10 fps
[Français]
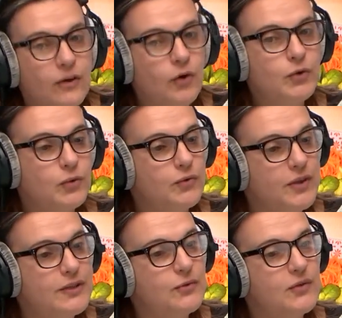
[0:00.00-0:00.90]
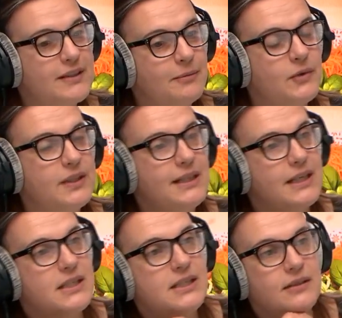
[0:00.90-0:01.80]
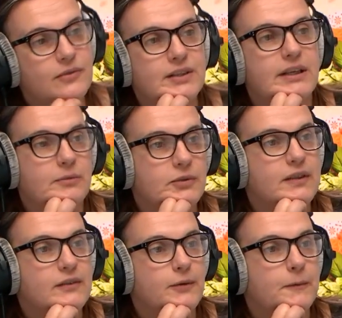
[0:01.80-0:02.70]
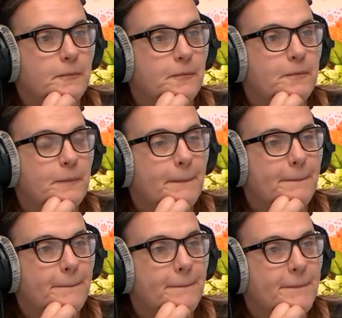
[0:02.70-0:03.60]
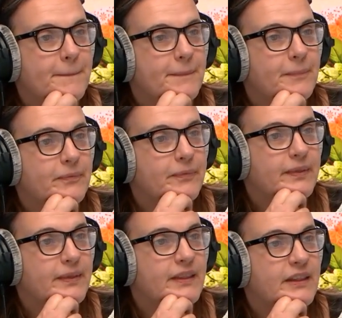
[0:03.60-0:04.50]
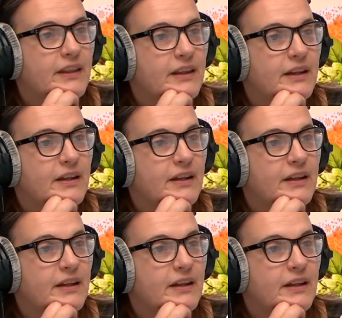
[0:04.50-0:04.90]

retrouver suffisamment d'énergie dans votre alimentation. Tout à fait. Mais moi, je dis toujours que si on mange pour sa santé,